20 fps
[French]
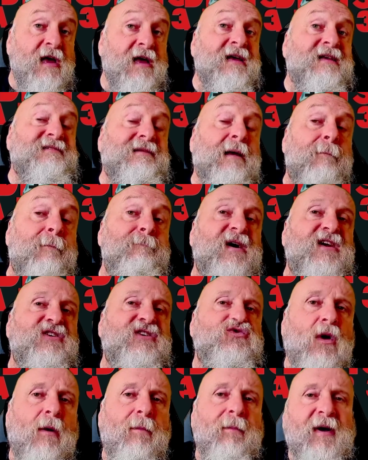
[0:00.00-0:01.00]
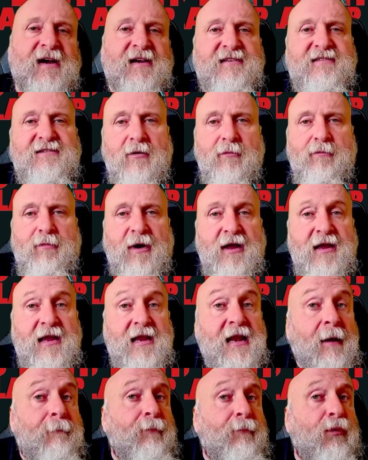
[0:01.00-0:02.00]
Sa mâchoire par exemple, hein, il
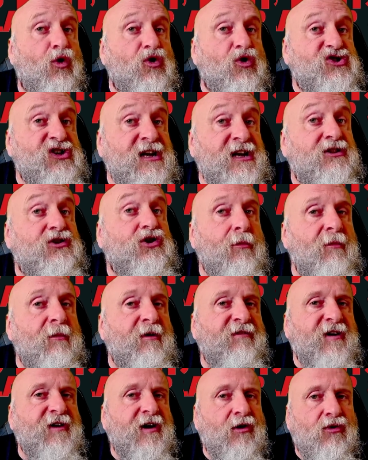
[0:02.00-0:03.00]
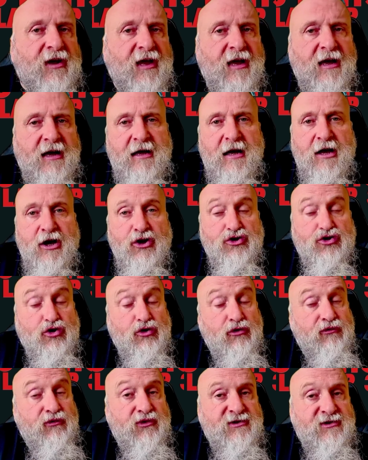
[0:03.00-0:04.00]
la projette comme un vrai requin, ce que
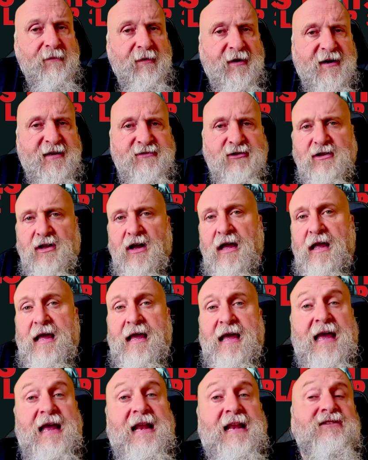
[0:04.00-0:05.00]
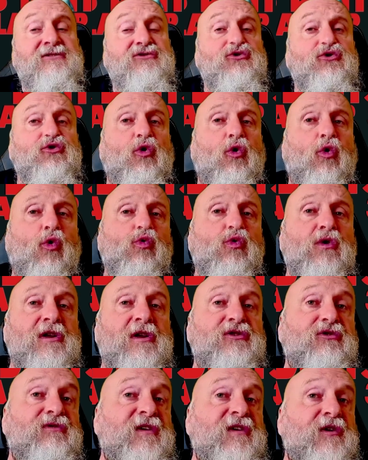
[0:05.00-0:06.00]
ne faisaient pas les autres, et les yeux roulent et
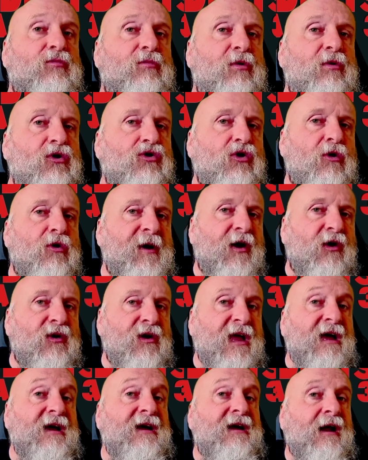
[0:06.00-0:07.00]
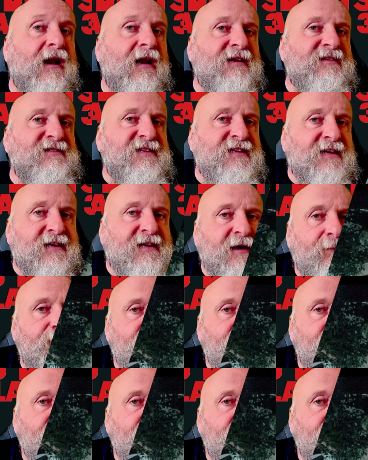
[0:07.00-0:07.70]
deviennent blancs comme un requin classique.